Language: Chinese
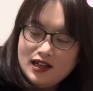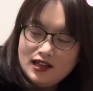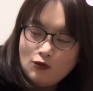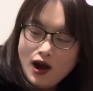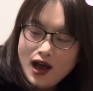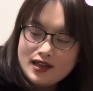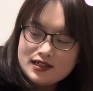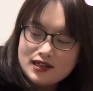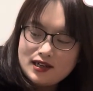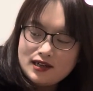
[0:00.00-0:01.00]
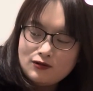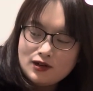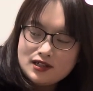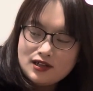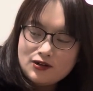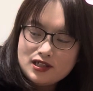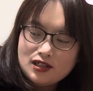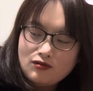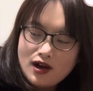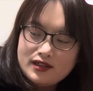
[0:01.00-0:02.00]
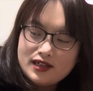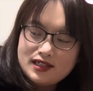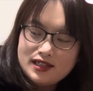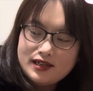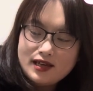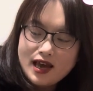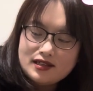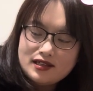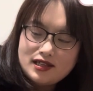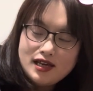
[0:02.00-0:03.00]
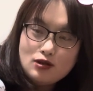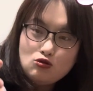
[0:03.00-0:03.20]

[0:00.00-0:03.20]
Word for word: 哇，这个我儿子会喜欢的 C n C